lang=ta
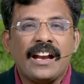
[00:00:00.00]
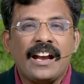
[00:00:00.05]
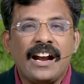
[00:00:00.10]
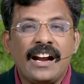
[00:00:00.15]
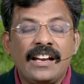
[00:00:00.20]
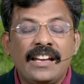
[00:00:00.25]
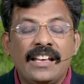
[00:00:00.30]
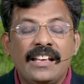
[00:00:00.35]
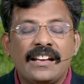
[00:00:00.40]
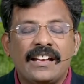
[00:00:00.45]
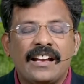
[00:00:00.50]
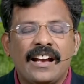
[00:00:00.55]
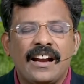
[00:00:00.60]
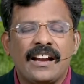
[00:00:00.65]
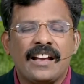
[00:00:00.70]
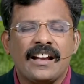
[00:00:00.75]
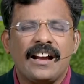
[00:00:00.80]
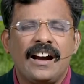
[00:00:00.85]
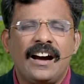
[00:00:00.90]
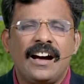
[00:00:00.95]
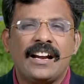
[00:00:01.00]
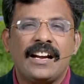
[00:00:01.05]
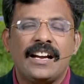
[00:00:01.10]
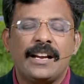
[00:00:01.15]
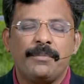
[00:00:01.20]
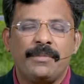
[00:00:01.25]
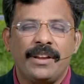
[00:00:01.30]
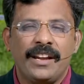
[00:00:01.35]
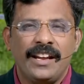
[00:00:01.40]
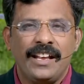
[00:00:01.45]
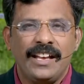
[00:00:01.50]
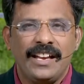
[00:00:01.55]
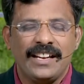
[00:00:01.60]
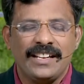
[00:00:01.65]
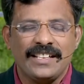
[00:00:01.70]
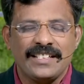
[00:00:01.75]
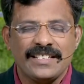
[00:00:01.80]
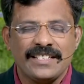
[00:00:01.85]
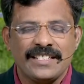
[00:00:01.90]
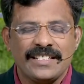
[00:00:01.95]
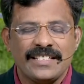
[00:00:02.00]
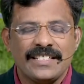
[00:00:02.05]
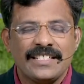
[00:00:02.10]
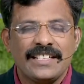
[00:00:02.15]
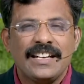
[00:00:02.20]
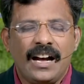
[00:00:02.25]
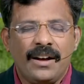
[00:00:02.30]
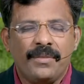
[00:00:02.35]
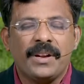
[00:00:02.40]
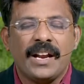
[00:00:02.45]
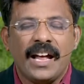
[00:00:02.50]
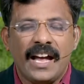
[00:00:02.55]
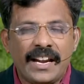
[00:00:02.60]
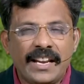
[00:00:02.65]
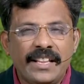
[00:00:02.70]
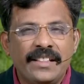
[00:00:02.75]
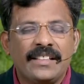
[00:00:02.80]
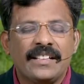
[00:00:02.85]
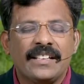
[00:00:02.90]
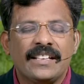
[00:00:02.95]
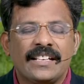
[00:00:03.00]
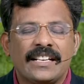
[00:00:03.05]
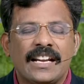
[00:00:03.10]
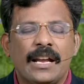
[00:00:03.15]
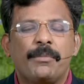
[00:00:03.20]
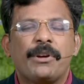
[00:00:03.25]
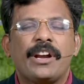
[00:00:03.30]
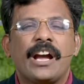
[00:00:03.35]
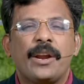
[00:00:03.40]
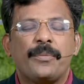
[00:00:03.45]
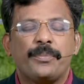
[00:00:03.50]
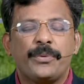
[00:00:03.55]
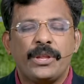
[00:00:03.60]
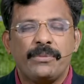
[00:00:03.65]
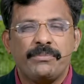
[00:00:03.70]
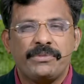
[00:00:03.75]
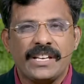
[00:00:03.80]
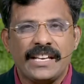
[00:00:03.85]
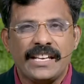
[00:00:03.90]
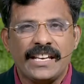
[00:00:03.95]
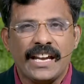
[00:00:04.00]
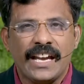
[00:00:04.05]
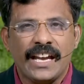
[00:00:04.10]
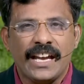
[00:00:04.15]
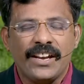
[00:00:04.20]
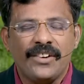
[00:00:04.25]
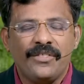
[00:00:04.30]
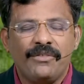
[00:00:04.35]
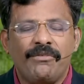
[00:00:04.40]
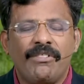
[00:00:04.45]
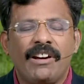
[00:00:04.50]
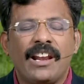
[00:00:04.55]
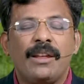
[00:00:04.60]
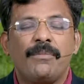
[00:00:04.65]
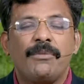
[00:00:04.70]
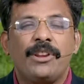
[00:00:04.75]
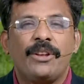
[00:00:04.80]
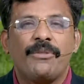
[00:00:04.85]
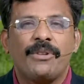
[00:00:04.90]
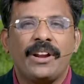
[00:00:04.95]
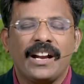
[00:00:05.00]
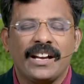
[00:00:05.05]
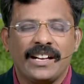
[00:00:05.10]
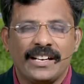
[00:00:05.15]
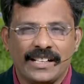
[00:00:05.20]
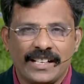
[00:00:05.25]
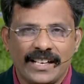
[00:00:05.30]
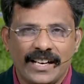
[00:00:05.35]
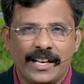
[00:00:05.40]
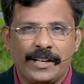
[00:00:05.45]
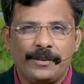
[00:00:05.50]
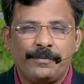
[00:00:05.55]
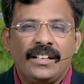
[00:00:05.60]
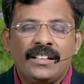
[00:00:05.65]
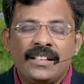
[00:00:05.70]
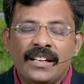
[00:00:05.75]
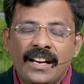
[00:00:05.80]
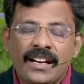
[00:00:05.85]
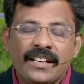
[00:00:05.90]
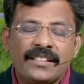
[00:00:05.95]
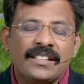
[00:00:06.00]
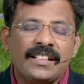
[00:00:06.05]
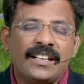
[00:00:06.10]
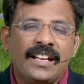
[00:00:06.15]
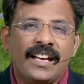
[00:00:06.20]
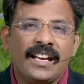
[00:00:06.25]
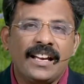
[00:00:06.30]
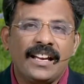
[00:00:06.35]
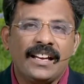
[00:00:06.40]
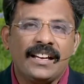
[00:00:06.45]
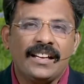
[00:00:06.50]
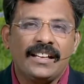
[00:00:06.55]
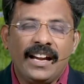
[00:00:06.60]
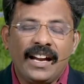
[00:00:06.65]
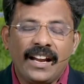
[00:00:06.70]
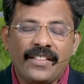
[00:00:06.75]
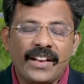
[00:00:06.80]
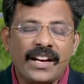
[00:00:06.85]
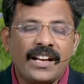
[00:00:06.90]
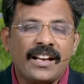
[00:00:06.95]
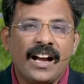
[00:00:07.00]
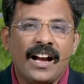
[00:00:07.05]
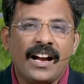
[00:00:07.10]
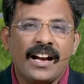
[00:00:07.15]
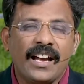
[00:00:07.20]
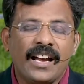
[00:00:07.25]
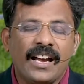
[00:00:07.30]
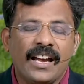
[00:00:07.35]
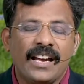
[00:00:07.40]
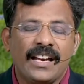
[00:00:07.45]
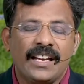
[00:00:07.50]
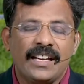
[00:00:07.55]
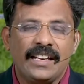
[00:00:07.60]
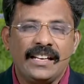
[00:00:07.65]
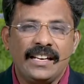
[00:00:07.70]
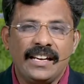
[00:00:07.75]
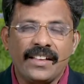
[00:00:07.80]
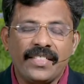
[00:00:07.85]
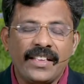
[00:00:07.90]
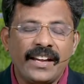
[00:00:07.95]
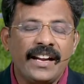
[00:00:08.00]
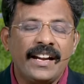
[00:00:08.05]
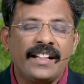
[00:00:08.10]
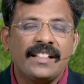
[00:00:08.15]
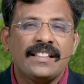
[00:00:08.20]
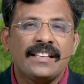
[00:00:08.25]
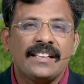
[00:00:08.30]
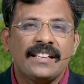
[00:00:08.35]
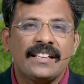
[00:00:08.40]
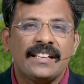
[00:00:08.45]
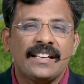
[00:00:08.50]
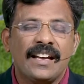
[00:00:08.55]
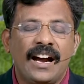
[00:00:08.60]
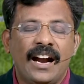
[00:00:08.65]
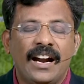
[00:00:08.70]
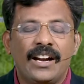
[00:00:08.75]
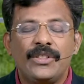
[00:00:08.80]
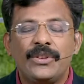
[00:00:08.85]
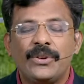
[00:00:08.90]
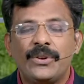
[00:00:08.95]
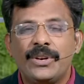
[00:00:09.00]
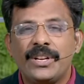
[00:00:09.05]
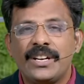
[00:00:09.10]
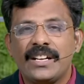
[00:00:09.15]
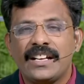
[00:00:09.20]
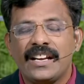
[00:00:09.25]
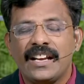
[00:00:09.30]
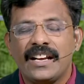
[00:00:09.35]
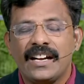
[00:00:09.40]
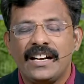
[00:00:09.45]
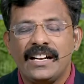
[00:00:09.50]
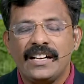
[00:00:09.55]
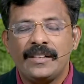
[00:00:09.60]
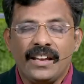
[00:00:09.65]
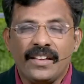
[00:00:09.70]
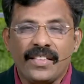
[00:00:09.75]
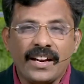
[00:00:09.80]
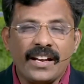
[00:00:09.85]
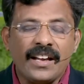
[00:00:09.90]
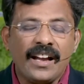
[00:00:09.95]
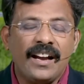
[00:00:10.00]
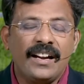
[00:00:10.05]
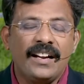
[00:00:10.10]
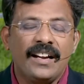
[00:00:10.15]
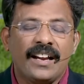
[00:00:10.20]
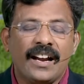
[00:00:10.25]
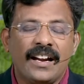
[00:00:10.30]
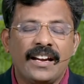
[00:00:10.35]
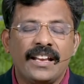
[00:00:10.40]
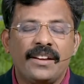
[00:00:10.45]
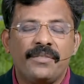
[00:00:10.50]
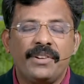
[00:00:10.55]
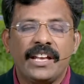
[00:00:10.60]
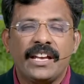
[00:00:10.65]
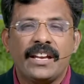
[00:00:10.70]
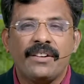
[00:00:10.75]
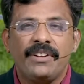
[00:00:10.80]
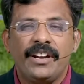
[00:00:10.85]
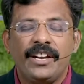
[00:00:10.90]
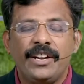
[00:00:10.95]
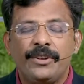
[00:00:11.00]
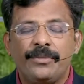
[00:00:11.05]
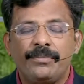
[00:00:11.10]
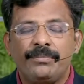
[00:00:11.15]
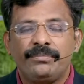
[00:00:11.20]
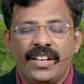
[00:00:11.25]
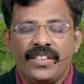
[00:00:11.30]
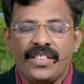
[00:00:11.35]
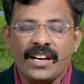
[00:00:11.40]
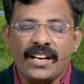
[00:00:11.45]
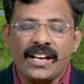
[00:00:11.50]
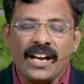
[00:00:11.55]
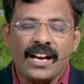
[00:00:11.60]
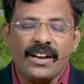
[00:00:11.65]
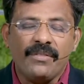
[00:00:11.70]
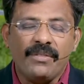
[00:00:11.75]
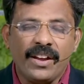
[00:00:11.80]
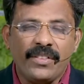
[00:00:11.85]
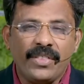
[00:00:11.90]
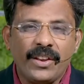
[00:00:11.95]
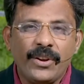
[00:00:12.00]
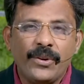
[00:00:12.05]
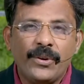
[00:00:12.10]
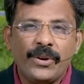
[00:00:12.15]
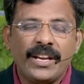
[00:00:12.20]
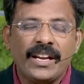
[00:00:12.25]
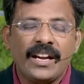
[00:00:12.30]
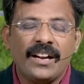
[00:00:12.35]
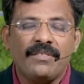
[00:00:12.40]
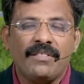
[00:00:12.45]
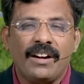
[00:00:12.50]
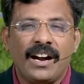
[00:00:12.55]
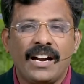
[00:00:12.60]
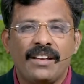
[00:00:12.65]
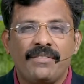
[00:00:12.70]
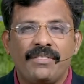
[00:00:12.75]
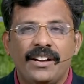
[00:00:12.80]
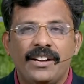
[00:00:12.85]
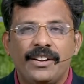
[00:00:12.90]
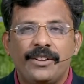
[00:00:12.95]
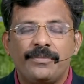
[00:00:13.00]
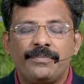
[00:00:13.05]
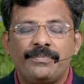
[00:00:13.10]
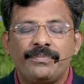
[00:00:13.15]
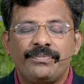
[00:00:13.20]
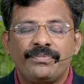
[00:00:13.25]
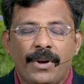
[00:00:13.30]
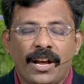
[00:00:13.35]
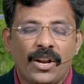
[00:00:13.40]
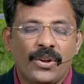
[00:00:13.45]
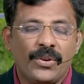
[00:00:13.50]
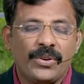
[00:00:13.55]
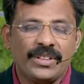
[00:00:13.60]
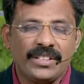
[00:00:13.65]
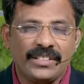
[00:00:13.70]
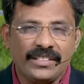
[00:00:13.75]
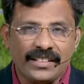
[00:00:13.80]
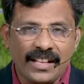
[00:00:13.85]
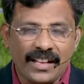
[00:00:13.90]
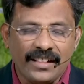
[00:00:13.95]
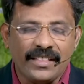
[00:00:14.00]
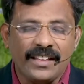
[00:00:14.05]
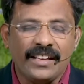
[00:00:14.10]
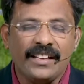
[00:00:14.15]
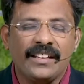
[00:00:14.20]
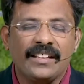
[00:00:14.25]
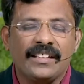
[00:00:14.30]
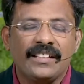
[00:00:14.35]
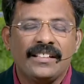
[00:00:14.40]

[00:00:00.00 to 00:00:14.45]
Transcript: கண்ணீருக்கான காரணம் என்ன என்று அவர் அறிந்து நமக்கு அற்புதம் செய்ய வல்லமில்லவராக இருக்கிறார் இந்த நேரத்துல நீங்கள் எதற்காக எதை நினைத்து அழுது கொண்டிருக்கிறீர்கள் எதற்காக நீங்கள் கண்ணீர் வெடிக்க வேண்டும் எதற்காக வேதனையோடு நீங்கள் வாழ வேண்டும் பரலோகத்தின் தந்தை